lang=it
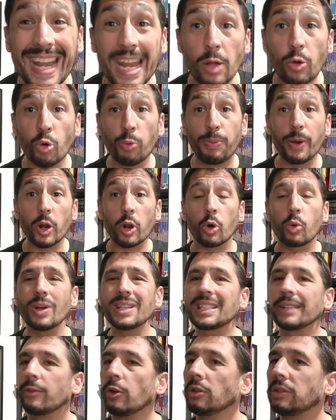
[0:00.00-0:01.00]
recupero,
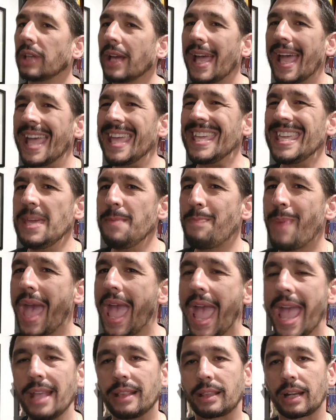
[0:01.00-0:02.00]
questa volta è
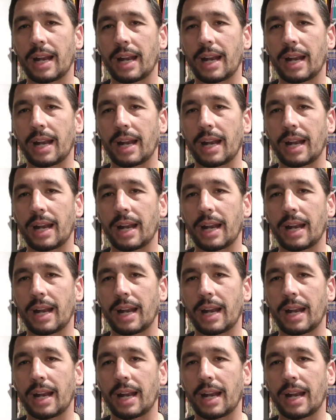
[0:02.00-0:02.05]
eBay,